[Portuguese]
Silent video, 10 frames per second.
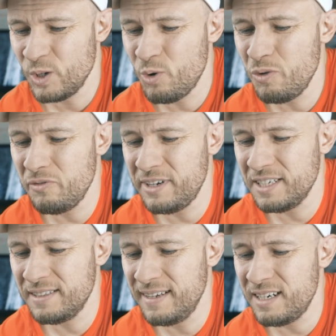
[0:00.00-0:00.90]

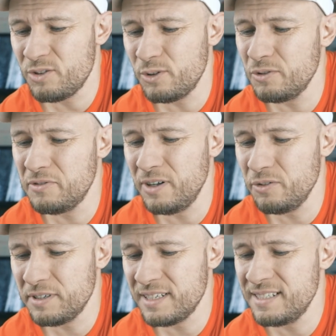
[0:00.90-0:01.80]
converter todo o
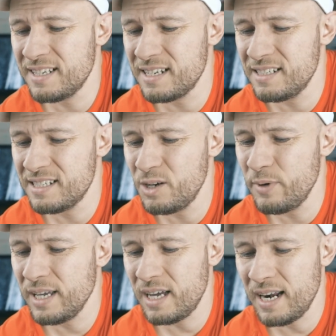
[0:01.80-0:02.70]
valor da
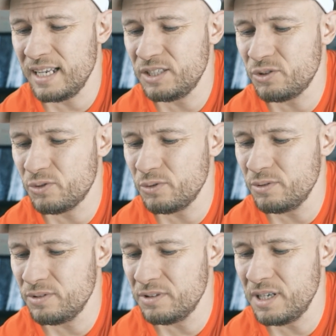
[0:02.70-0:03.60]
inscrição em
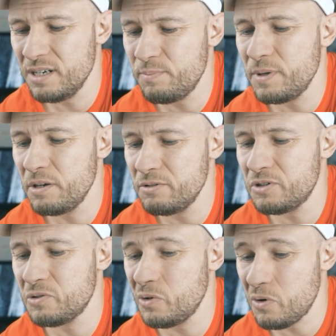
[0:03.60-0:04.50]
crédito da Uphill
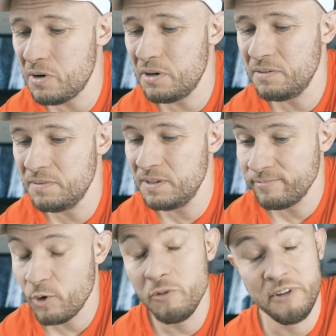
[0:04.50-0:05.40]
Store,
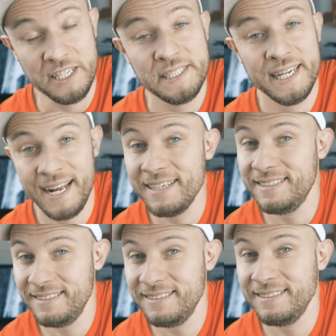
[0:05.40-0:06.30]
com frete
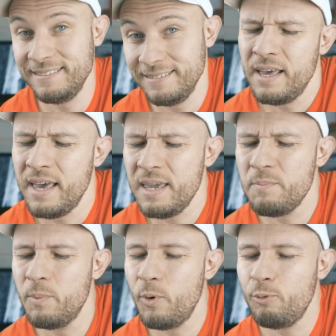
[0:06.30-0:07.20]
grátis.
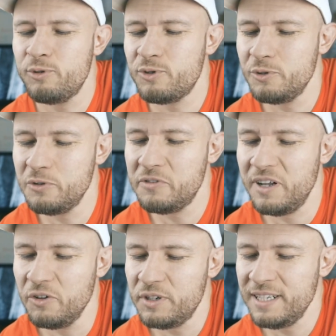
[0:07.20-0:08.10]
Reembolso do
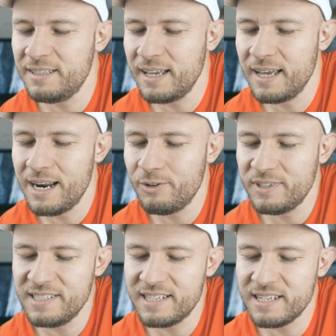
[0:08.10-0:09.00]
valor integral
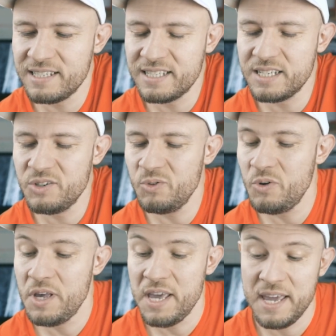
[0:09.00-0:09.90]
da inscrição
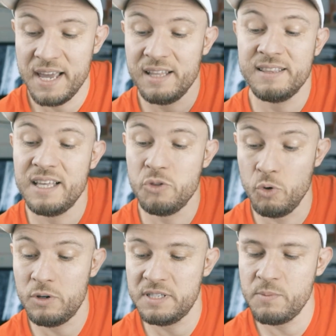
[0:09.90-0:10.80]
em até
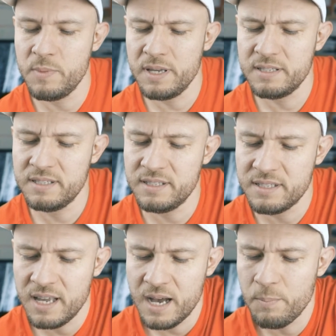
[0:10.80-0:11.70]
12
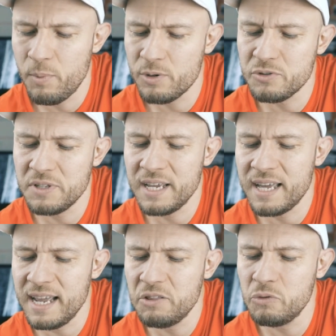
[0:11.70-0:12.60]
meses após o
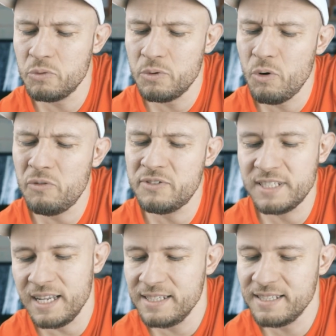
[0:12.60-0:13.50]
decreto
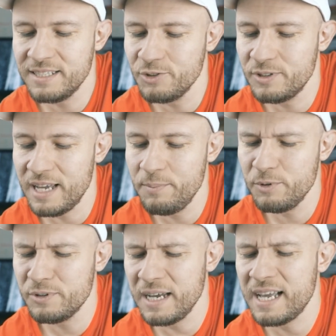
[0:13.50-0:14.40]
oficializando o
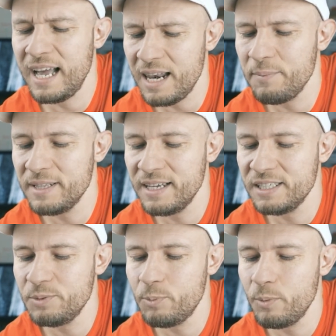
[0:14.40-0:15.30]
término da
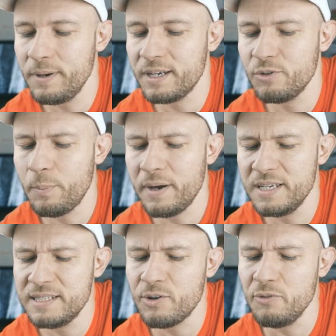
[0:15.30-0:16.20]
calamidade pública no
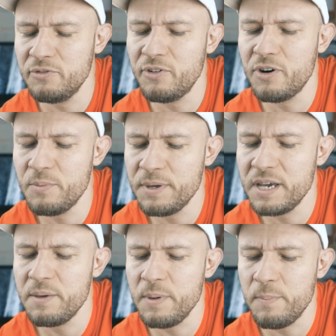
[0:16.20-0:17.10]
país, conforme
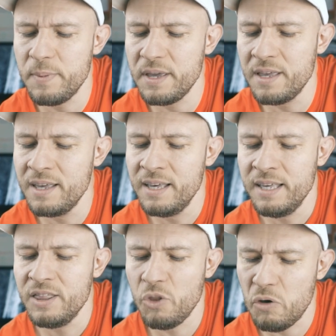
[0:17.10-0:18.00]
a MP
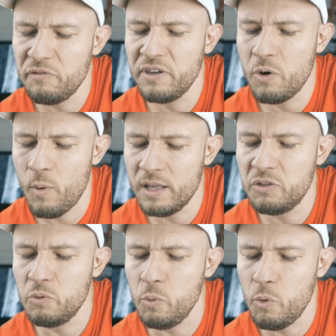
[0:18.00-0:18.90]

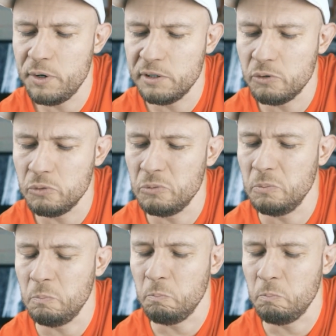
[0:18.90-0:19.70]
948.